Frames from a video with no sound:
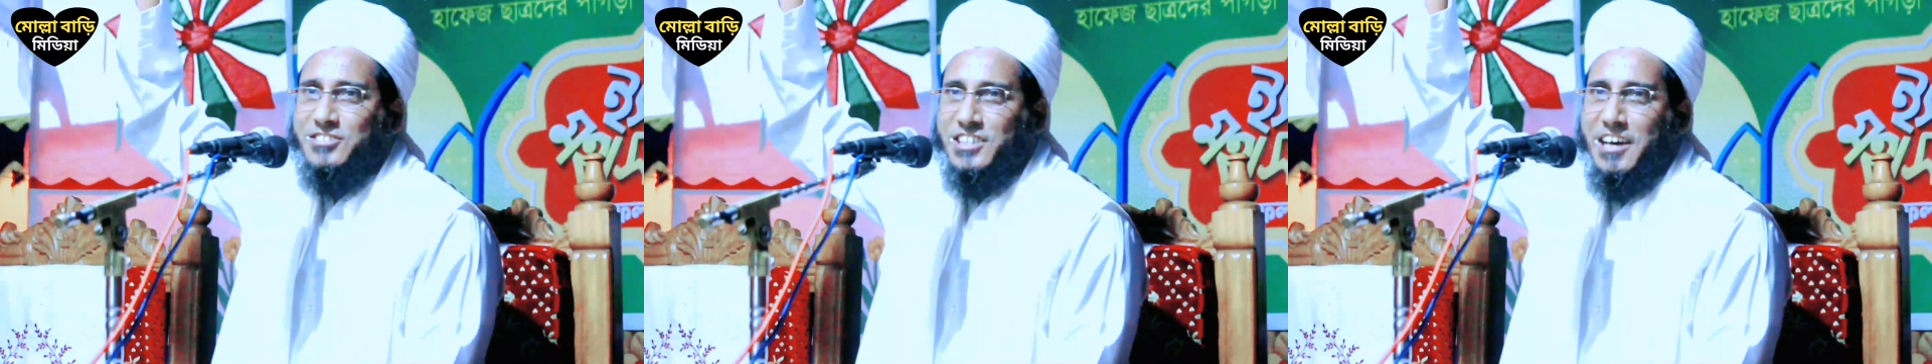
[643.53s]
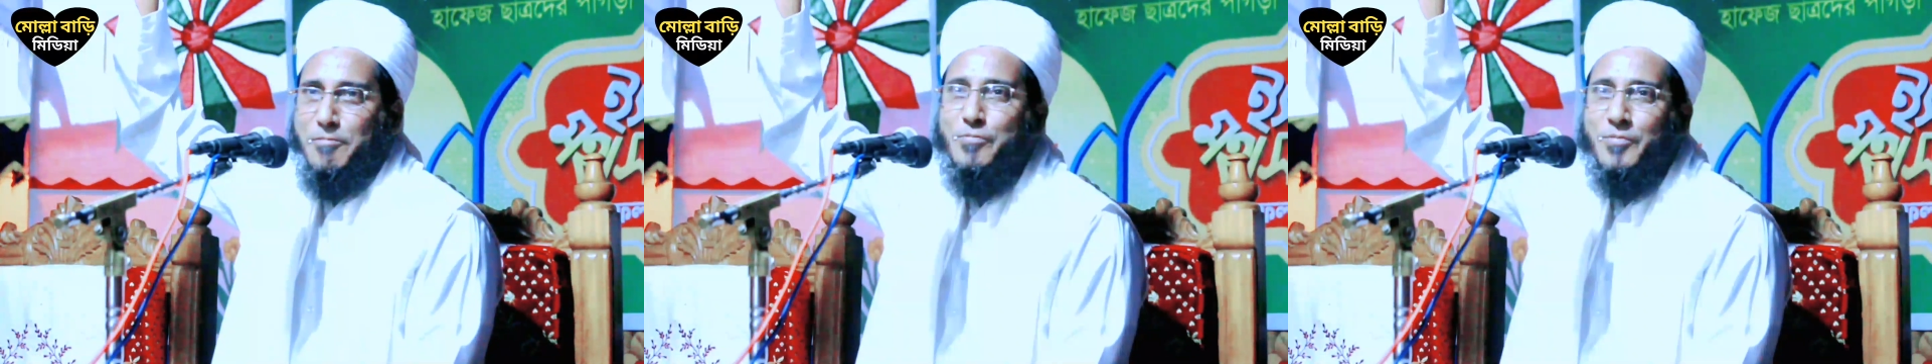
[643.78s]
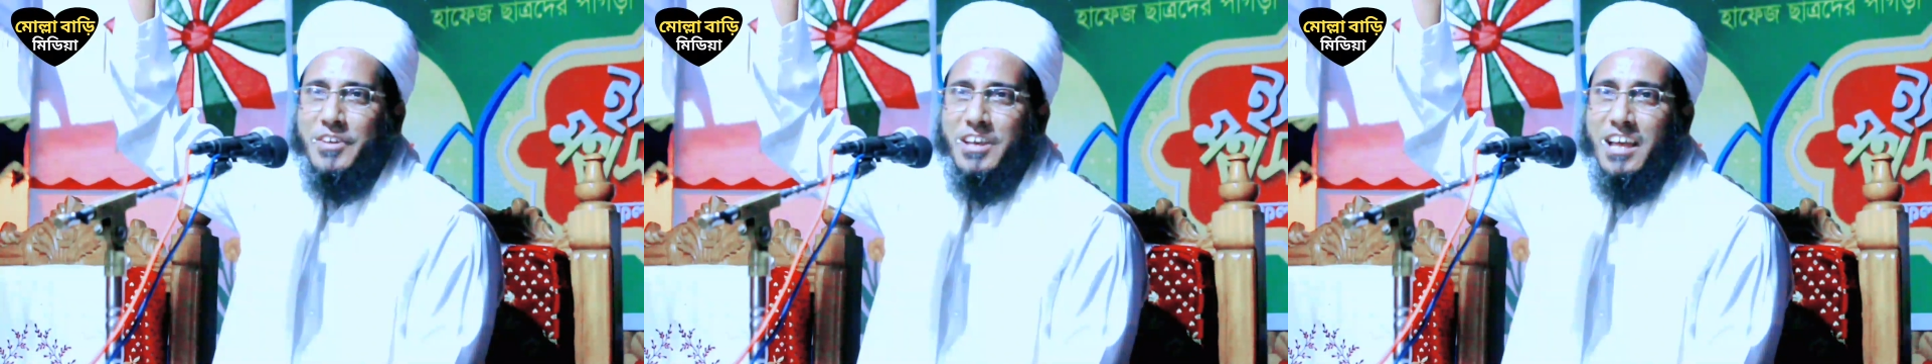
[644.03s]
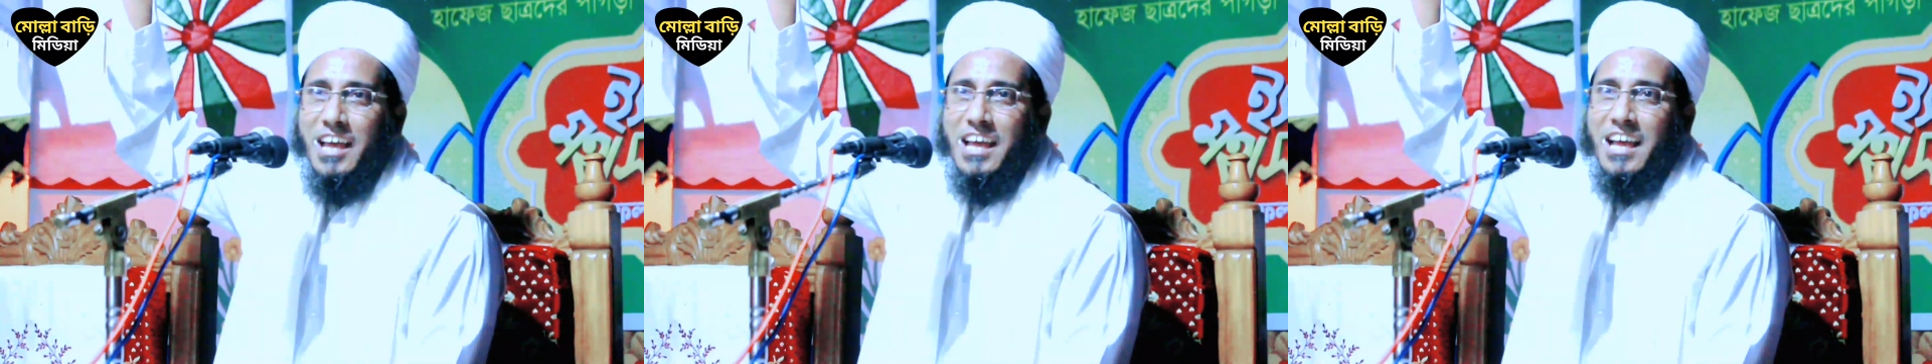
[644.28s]
কাছে
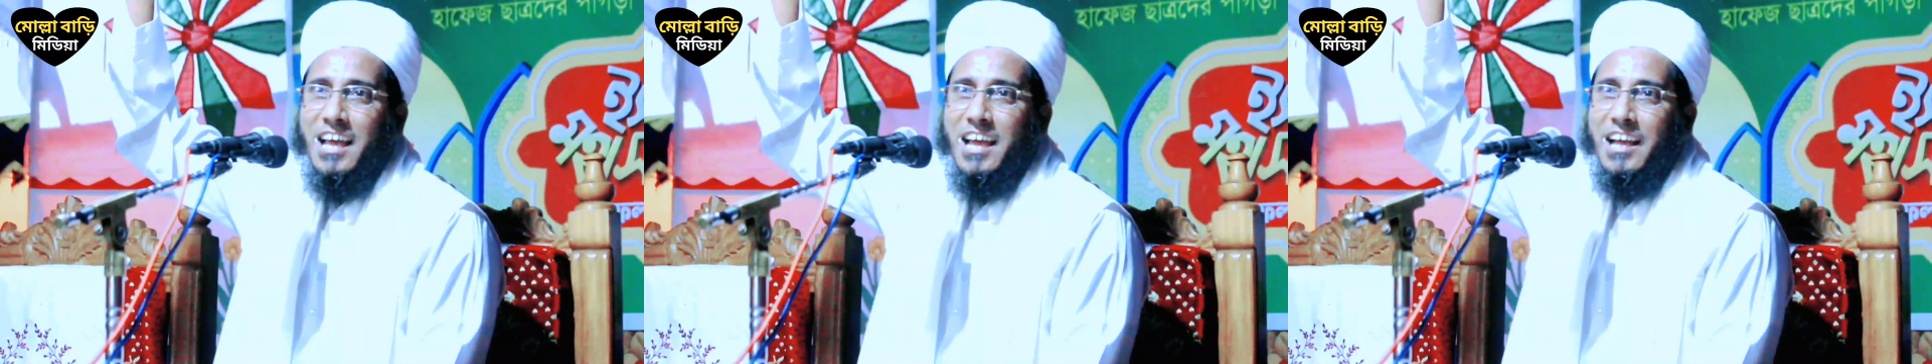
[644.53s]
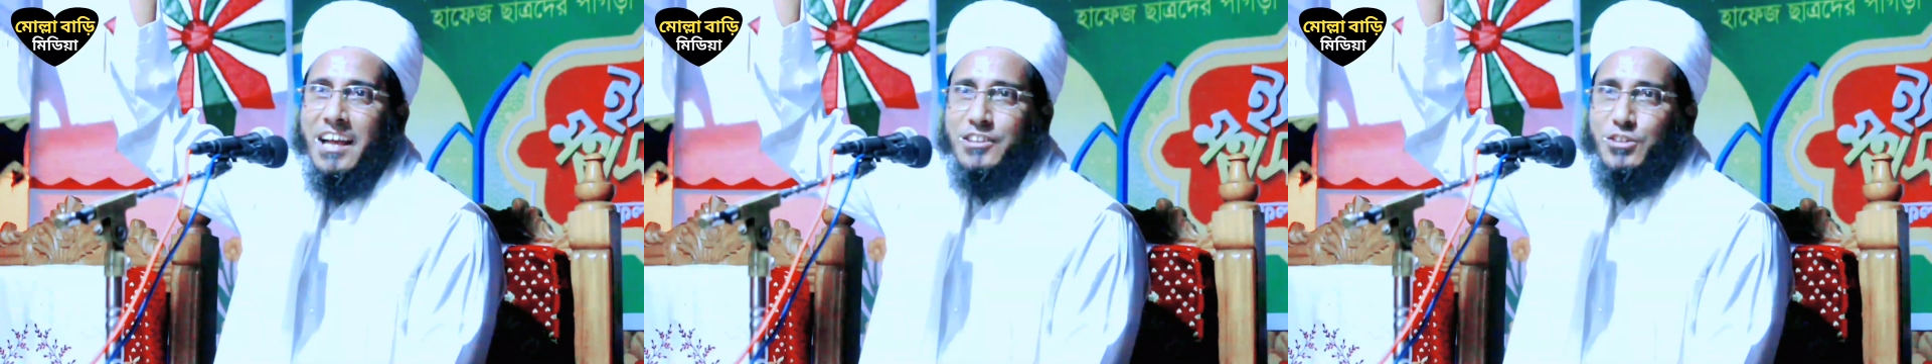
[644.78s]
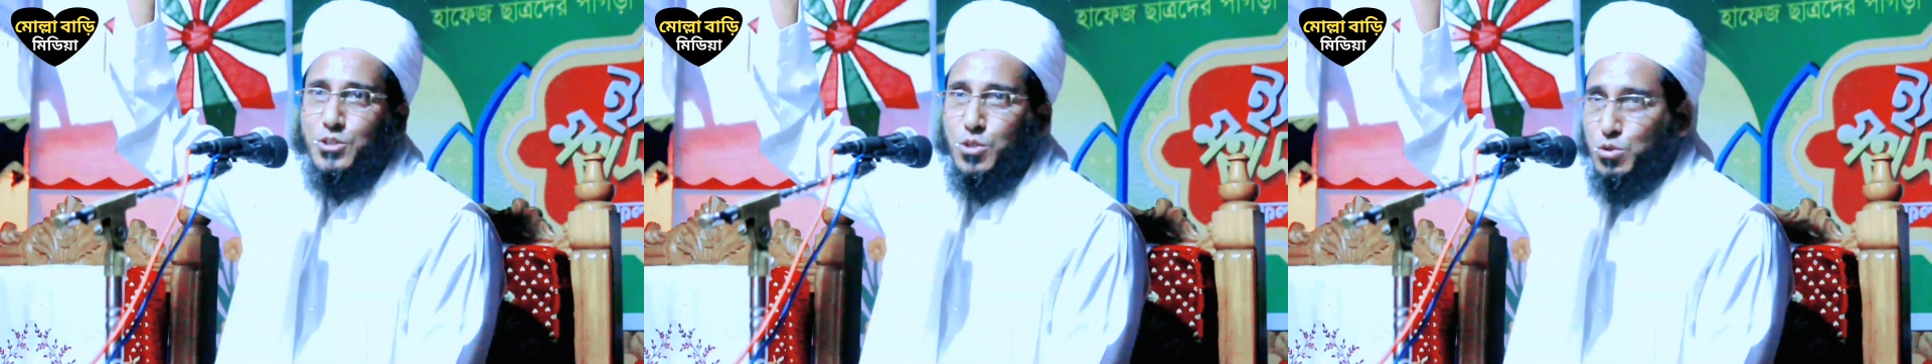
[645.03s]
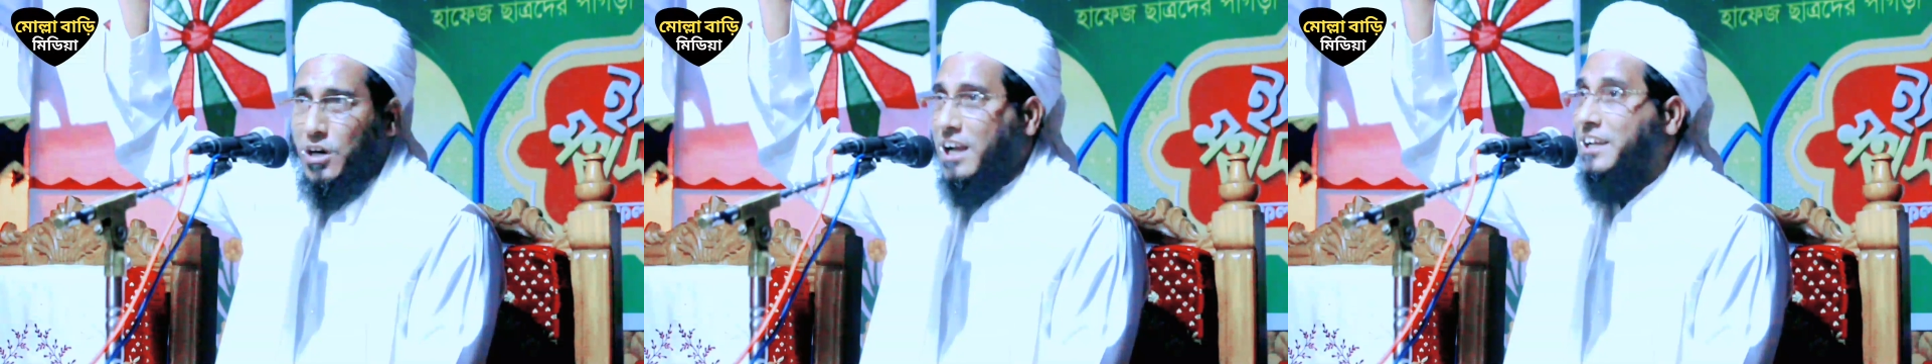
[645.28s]
কিন্তু
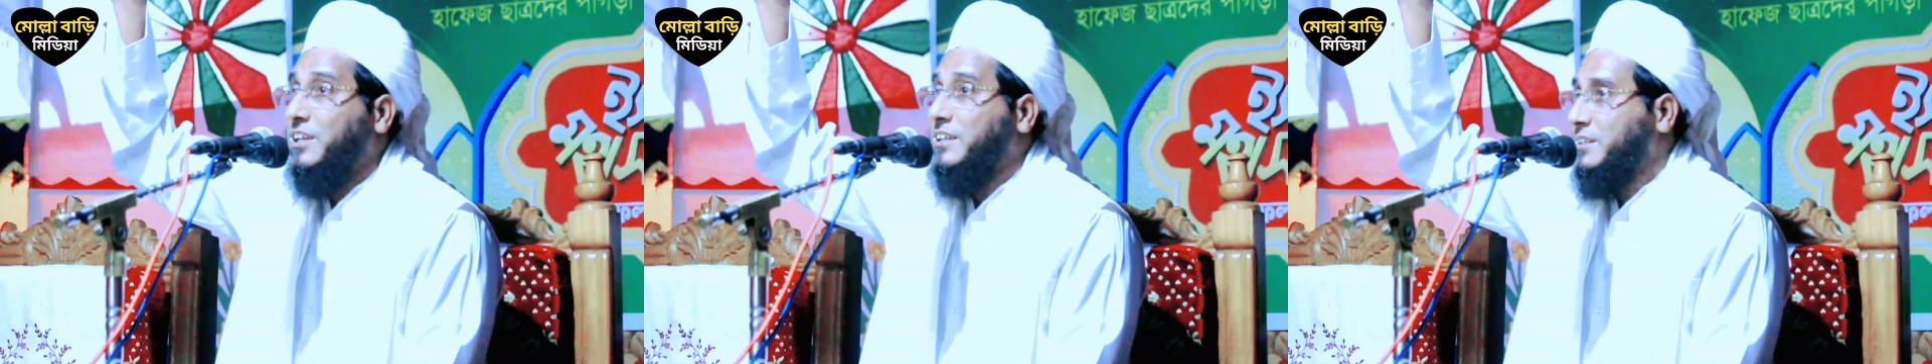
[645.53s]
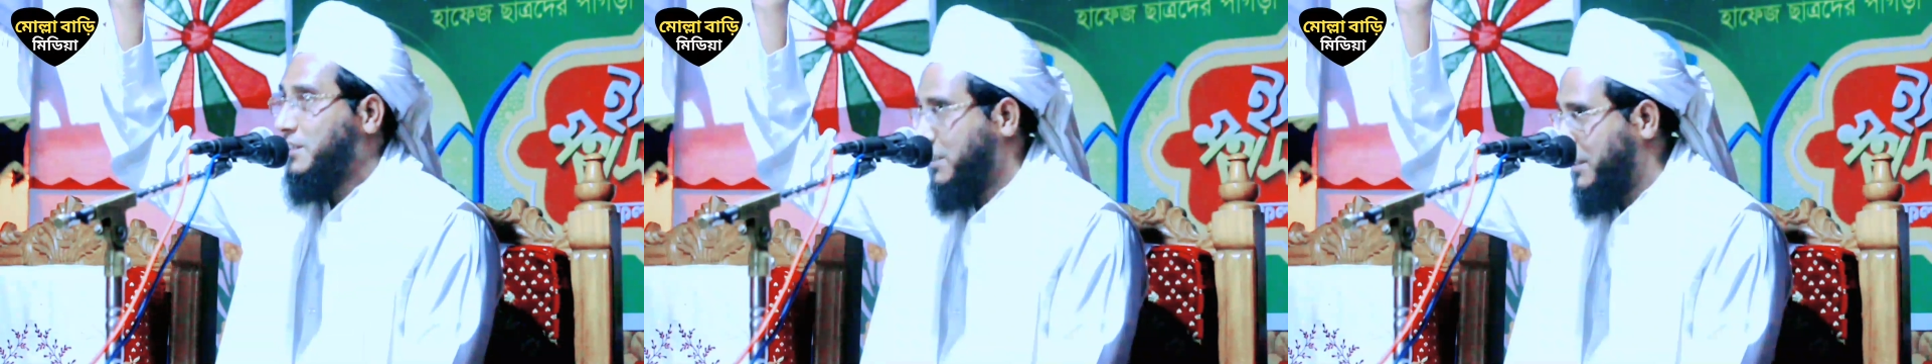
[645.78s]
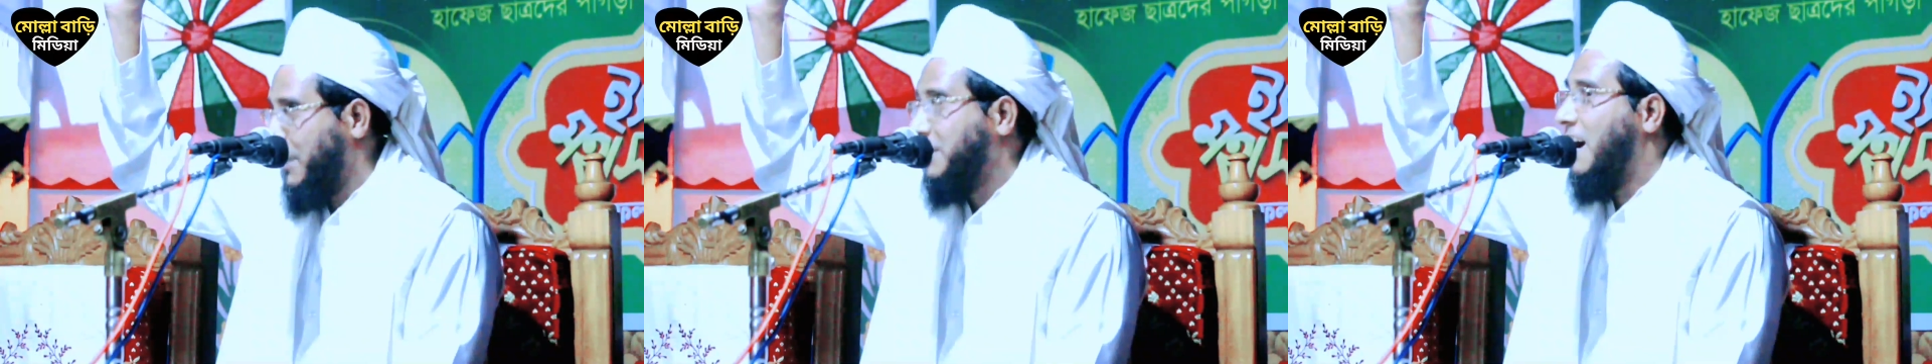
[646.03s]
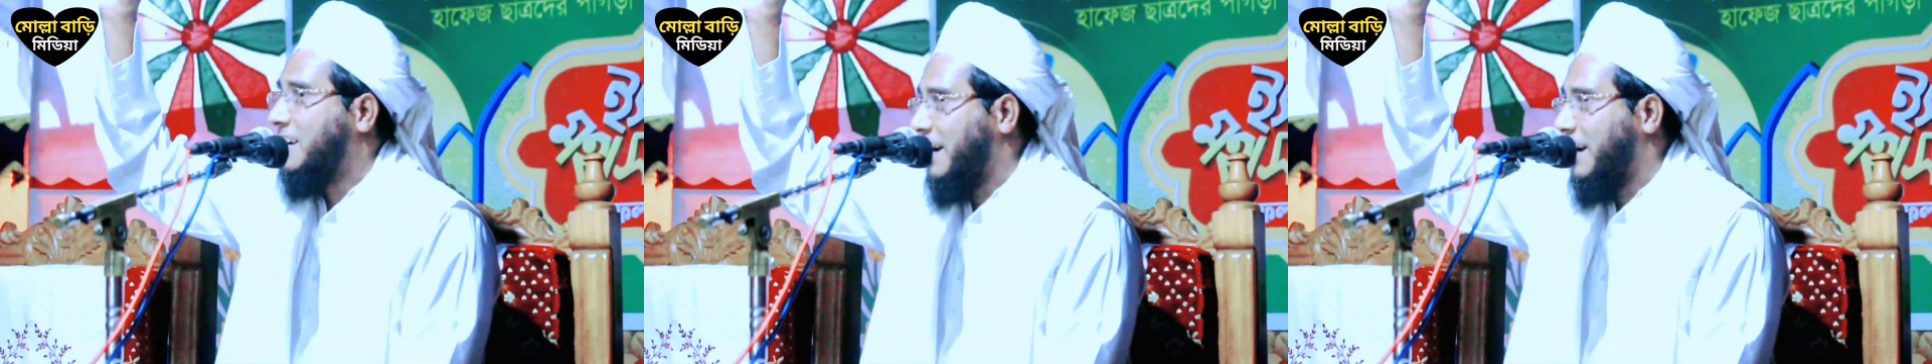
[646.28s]
শুধু হালি ইয়া